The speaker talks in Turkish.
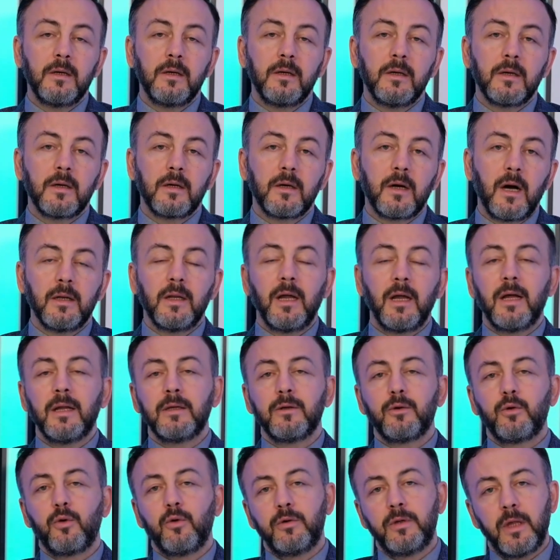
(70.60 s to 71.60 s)

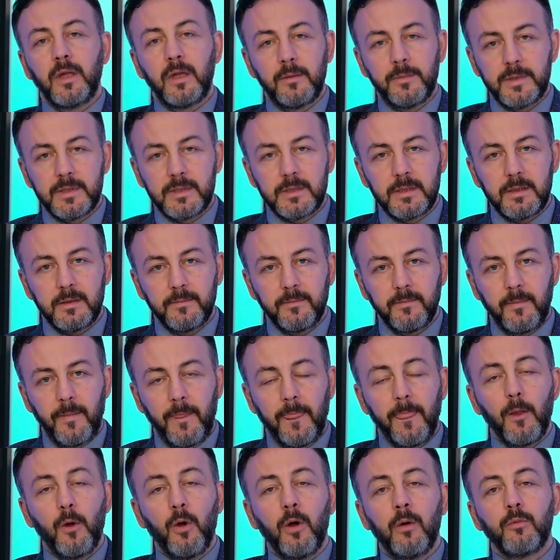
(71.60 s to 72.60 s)
Kalan günlerimizi,
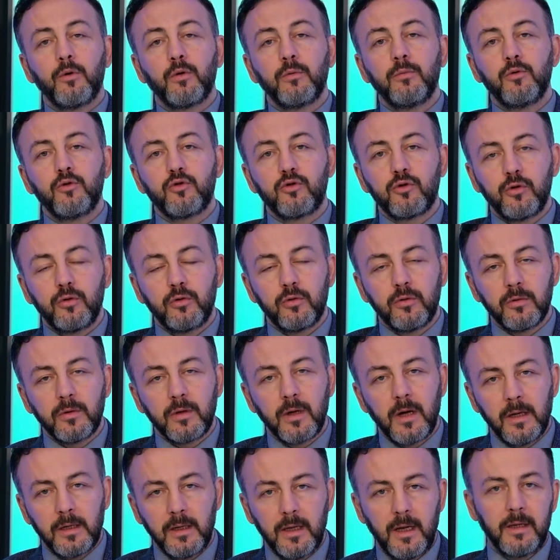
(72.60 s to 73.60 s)
ömrümüzün
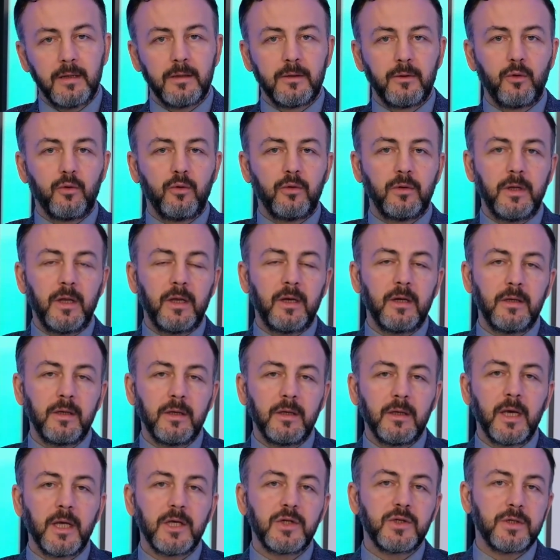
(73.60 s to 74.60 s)
kalan günlerini
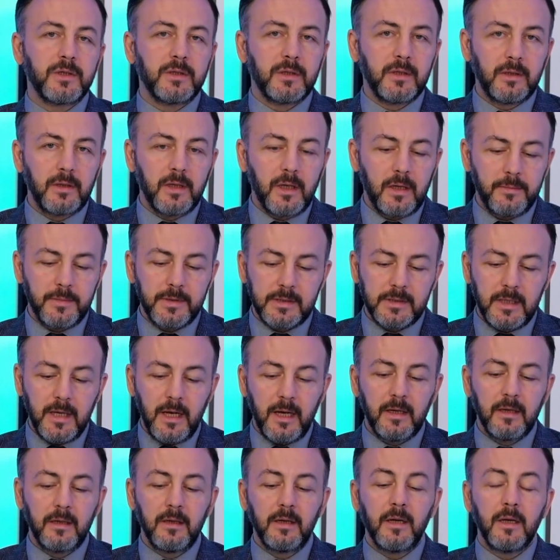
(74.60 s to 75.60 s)

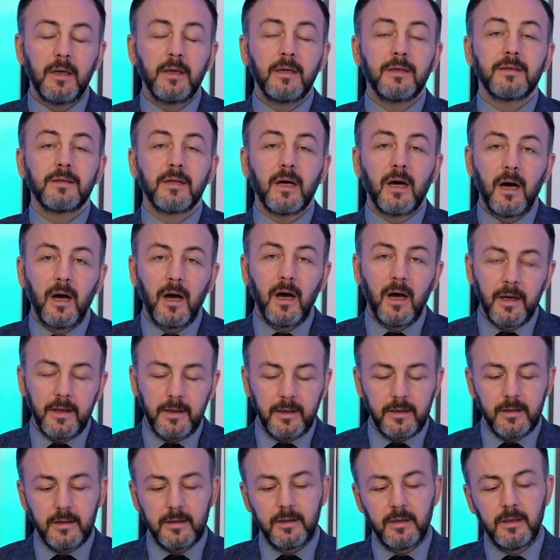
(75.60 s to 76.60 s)
geçirdiklerimizden daha
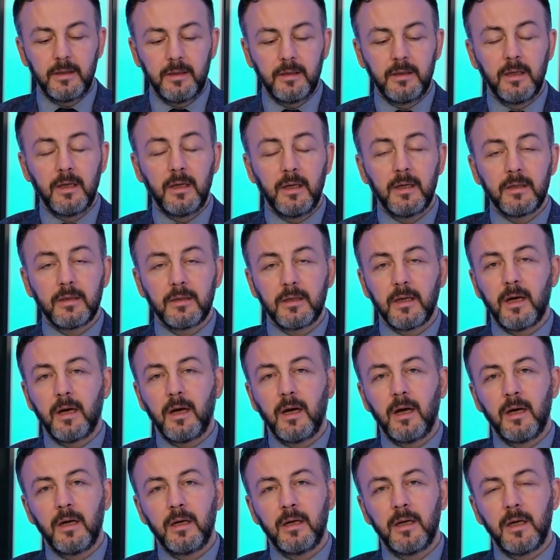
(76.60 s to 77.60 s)
hayırlı,
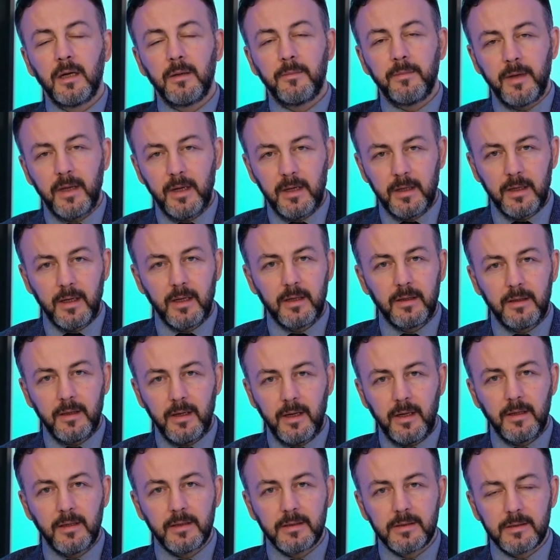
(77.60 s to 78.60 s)
daha bereketli
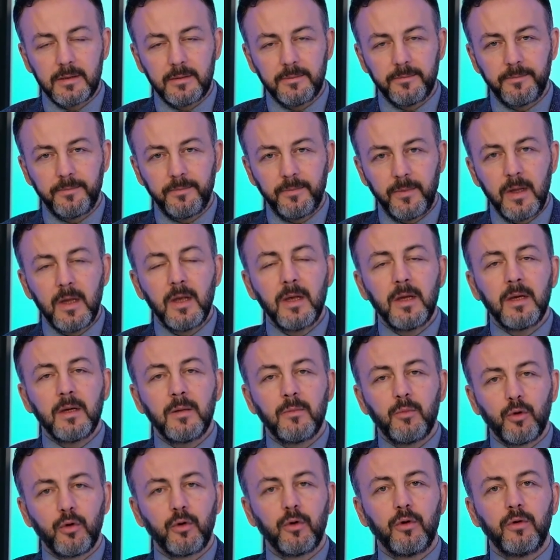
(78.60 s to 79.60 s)
eylesin.
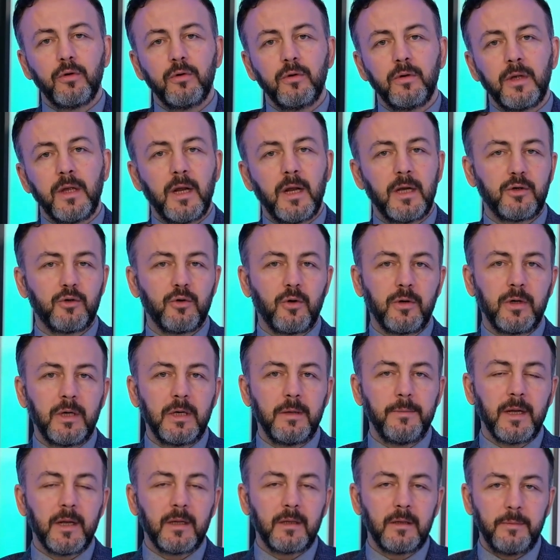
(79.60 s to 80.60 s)
Bugün yine çok
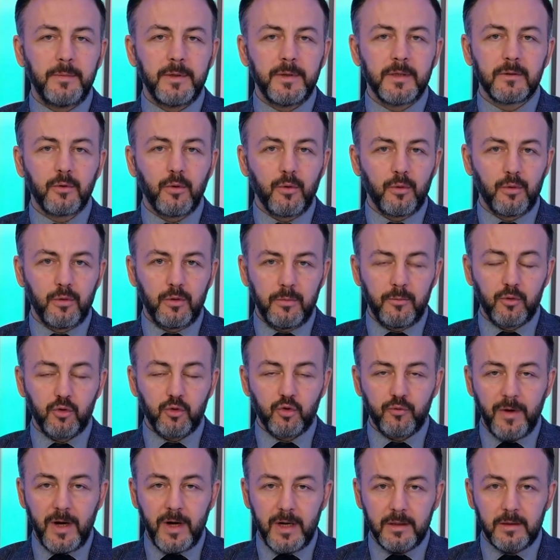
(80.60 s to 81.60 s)
kıymetli bir
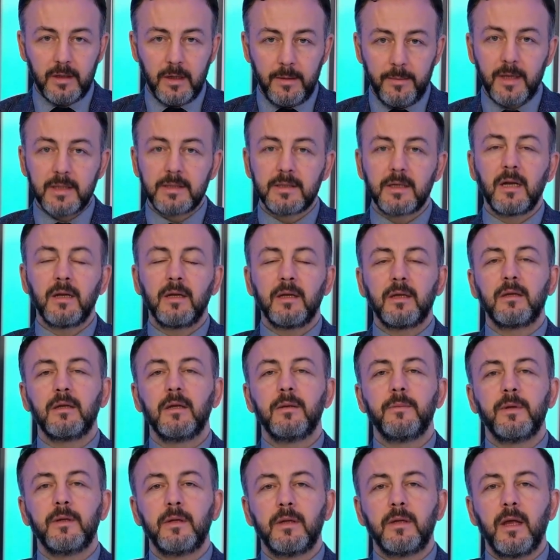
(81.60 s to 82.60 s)
konuğumuz var. Ramazan
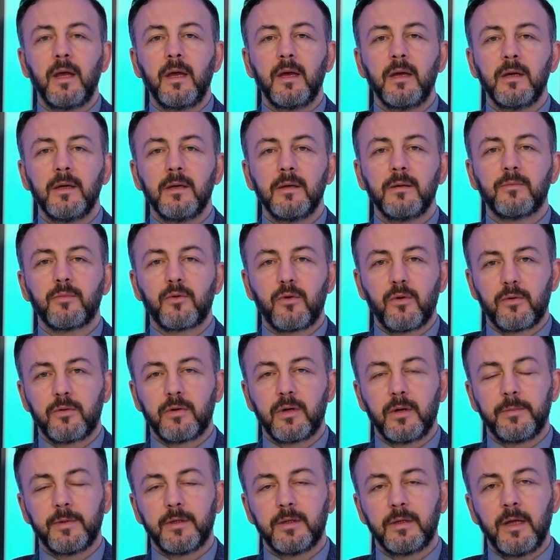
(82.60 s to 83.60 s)
ikliminde
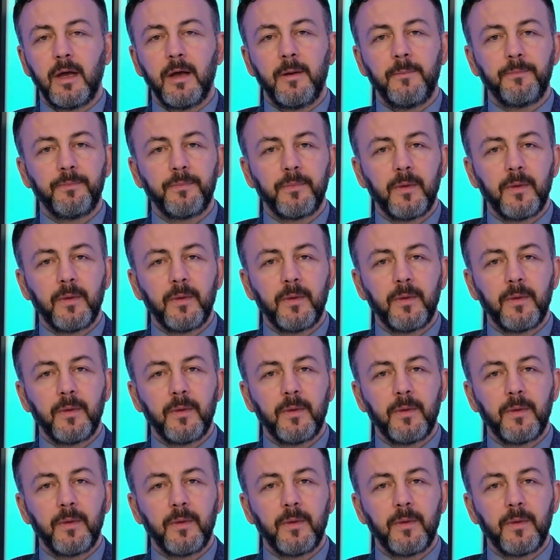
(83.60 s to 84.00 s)
programında